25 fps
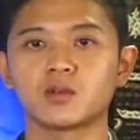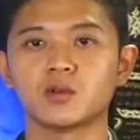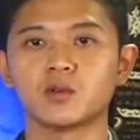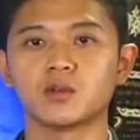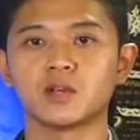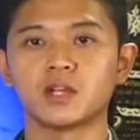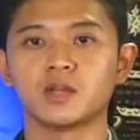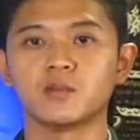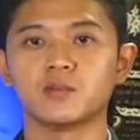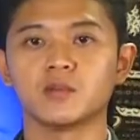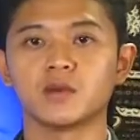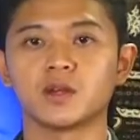
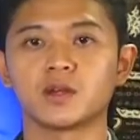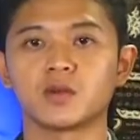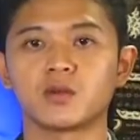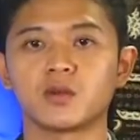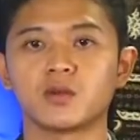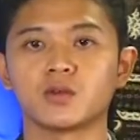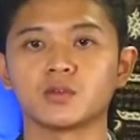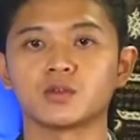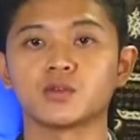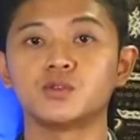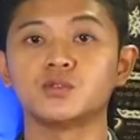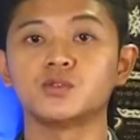Kodim
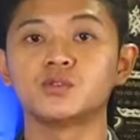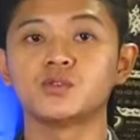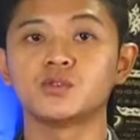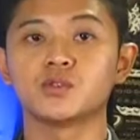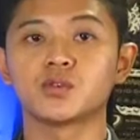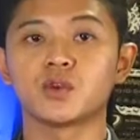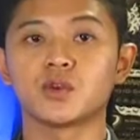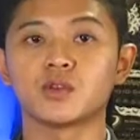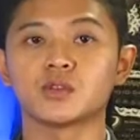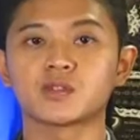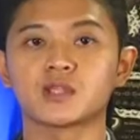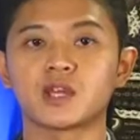
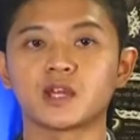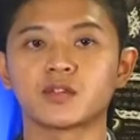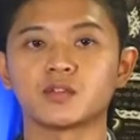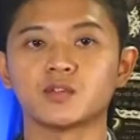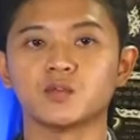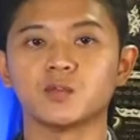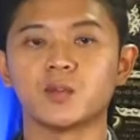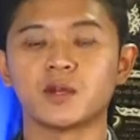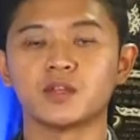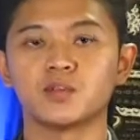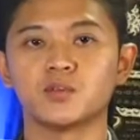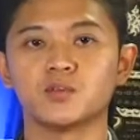
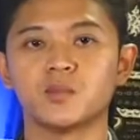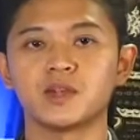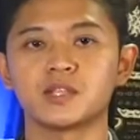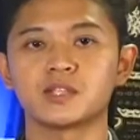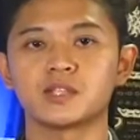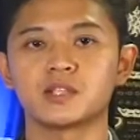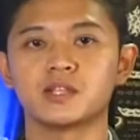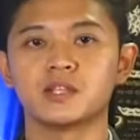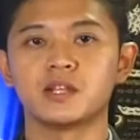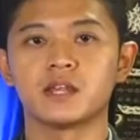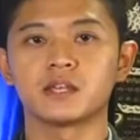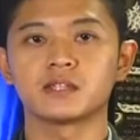0701
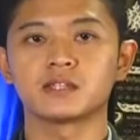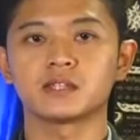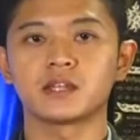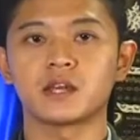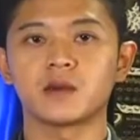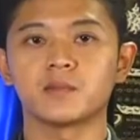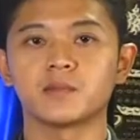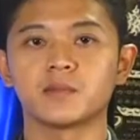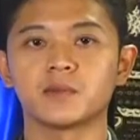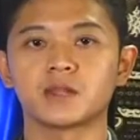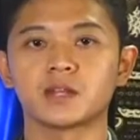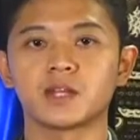Banyumas
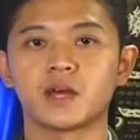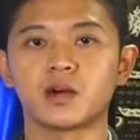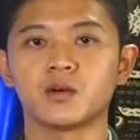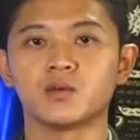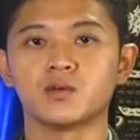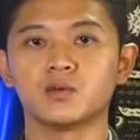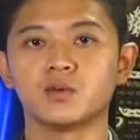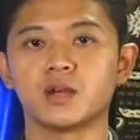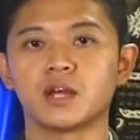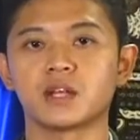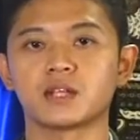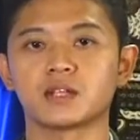Desa
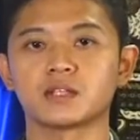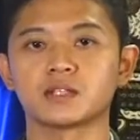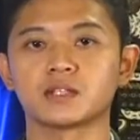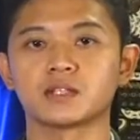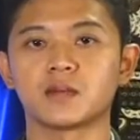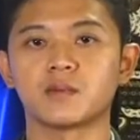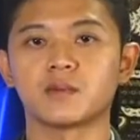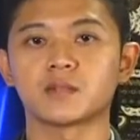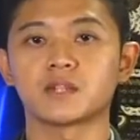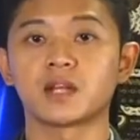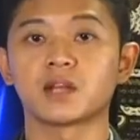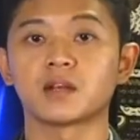Petahunan
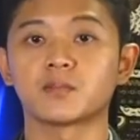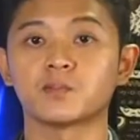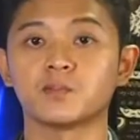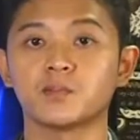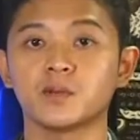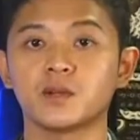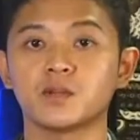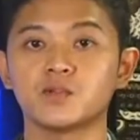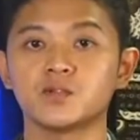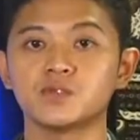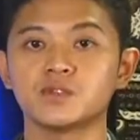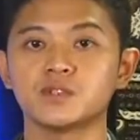Kecamatan
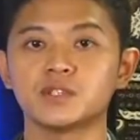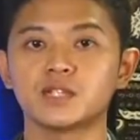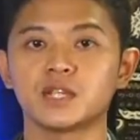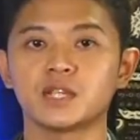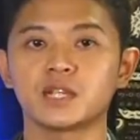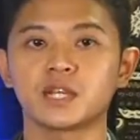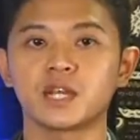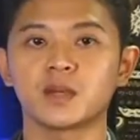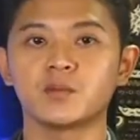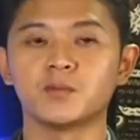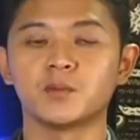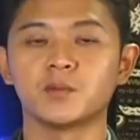
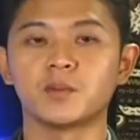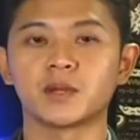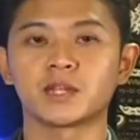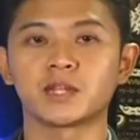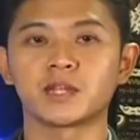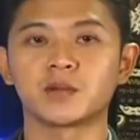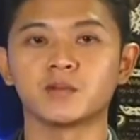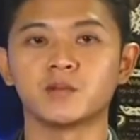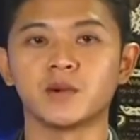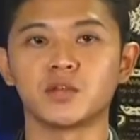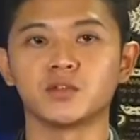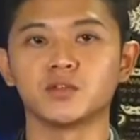Pekuncen
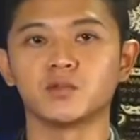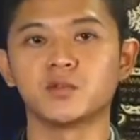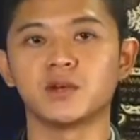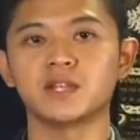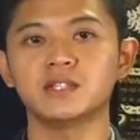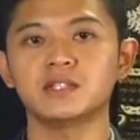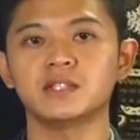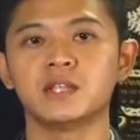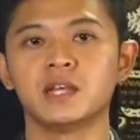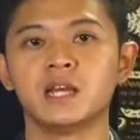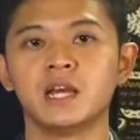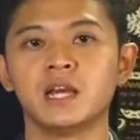Kabupaten
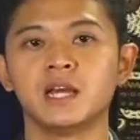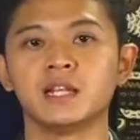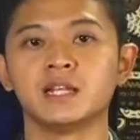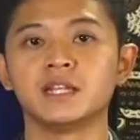Banyumas